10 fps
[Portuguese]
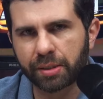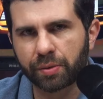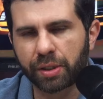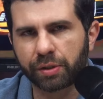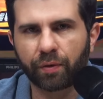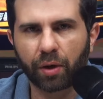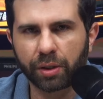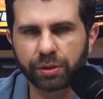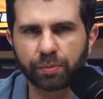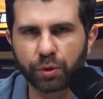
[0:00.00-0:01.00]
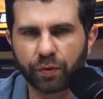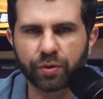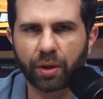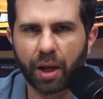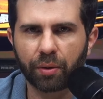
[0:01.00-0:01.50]
ou seja, volante
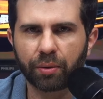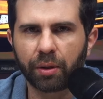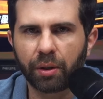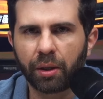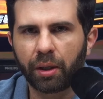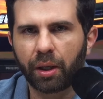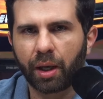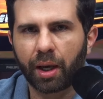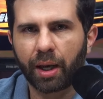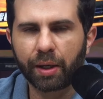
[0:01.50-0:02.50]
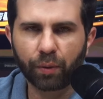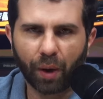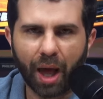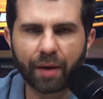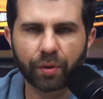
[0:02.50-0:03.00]
multifuncional ah,
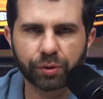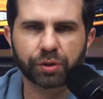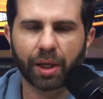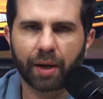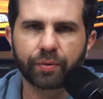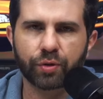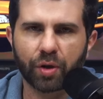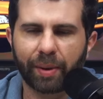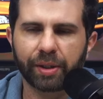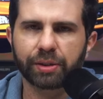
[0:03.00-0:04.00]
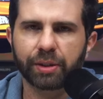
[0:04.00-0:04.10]
regulável, ajustável somente a